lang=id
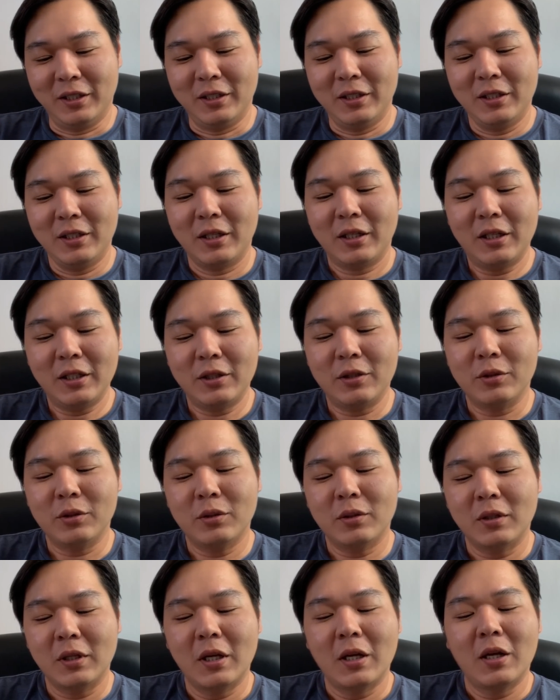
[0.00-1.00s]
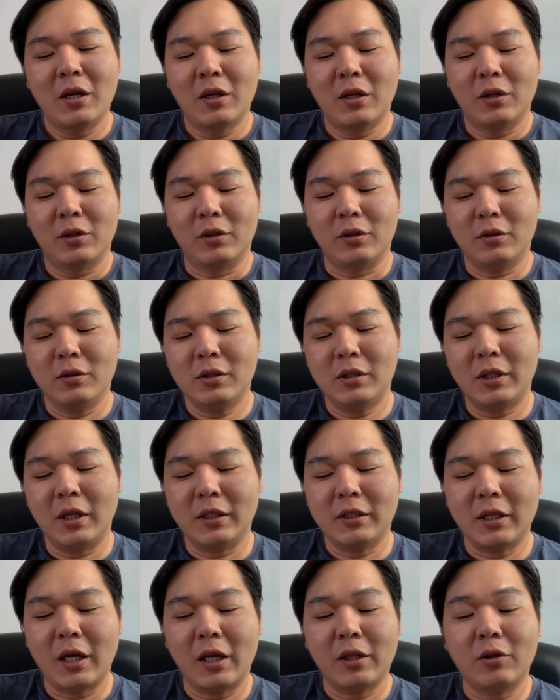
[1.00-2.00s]
jadi ya gitu terus ya
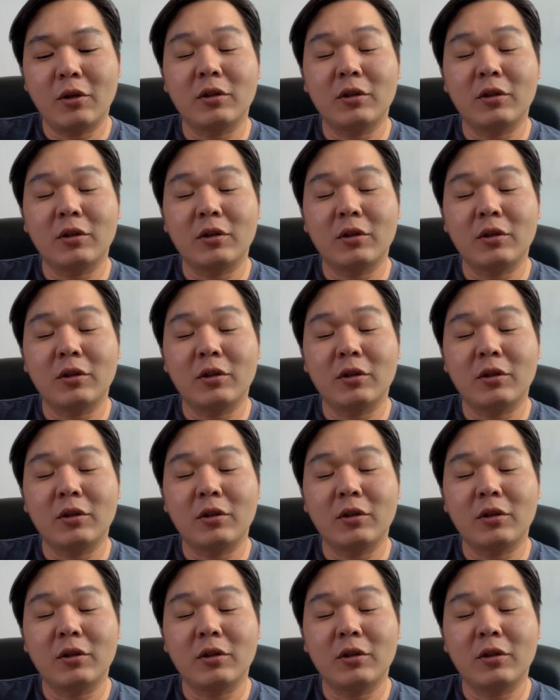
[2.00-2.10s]
saya